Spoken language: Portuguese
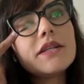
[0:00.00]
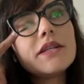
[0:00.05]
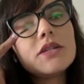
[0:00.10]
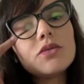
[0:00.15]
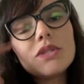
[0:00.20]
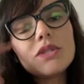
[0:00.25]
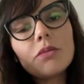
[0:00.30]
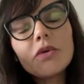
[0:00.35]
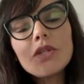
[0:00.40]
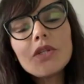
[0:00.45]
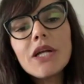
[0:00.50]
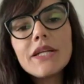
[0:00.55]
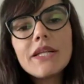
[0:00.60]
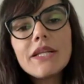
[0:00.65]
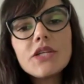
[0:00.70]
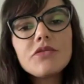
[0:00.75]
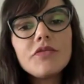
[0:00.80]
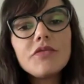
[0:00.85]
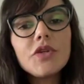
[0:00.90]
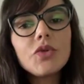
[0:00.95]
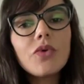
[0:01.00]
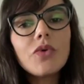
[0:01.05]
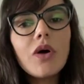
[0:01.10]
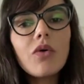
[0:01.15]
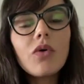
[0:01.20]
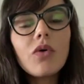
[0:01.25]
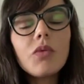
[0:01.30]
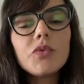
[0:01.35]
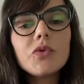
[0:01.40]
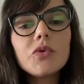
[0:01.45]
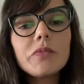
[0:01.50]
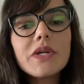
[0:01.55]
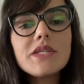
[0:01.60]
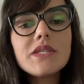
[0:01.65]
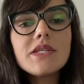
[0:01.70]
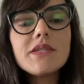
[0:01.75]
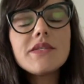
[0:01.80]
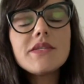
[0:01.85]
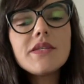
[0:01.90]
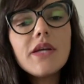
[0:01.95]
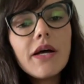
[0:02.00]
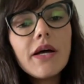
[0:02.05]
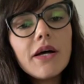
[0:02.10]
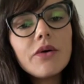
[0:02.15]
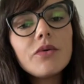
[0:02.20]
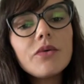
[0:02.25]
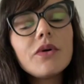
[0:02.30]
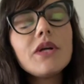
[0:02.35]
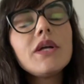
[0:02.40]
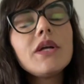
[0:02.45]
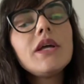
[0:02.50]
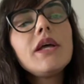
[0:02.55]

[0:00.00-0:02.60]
tanto na modalidade virtual como no presencial.